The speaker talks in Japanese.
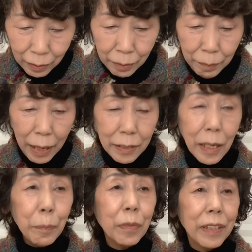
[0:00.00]
まあ
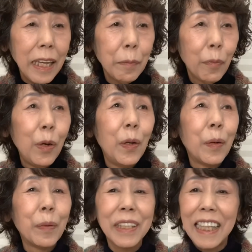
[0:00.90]
全部ね物
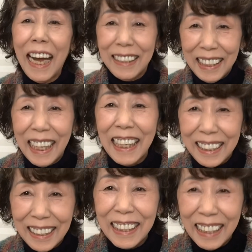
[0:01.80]
を持って歩かな
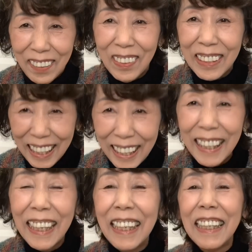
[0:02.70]
くってもね、
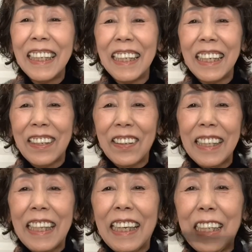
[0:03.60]
えー、こ
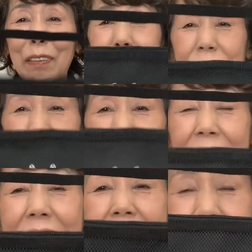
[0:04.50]
れだけでも間に
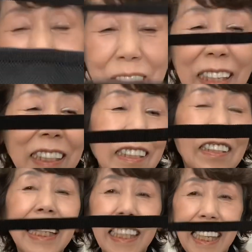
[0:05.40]
合います
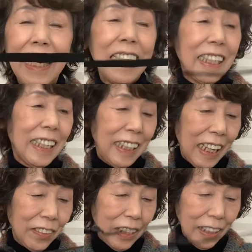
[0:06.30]
のでね、えー、
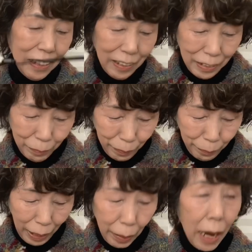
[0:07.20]
なので、
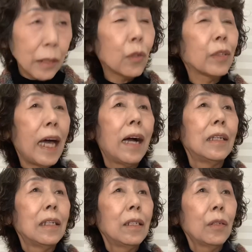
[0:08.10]
まあ、あそうだ
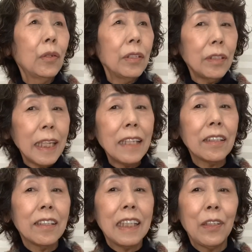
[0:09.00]
ごじゅうさん
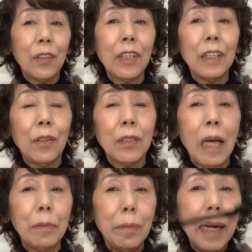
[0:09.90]
つぎの時の
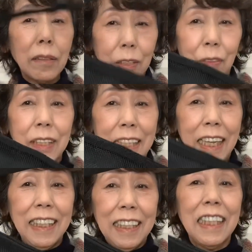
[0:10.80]
サブバッグとして
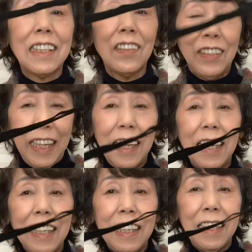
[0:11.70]
いいですよね。
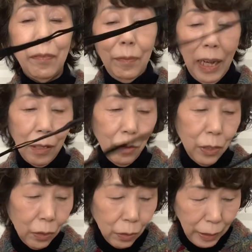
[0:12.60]
えー、あの
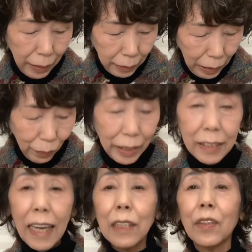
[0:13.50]
ちょっと何かを入れ
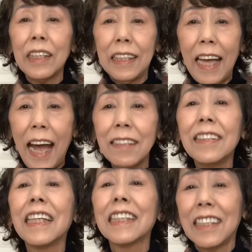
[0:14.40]
たい時ってある
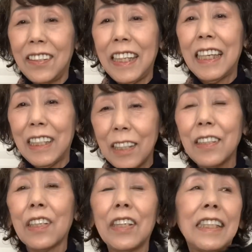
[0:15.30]
んですよね。す
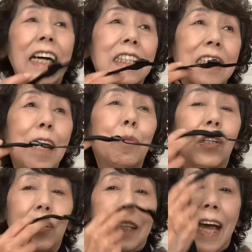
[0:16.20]
ぐ取り出したいも
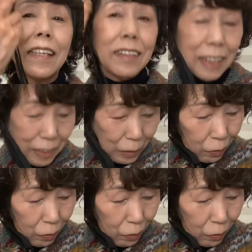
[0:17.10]
のってあるんですよ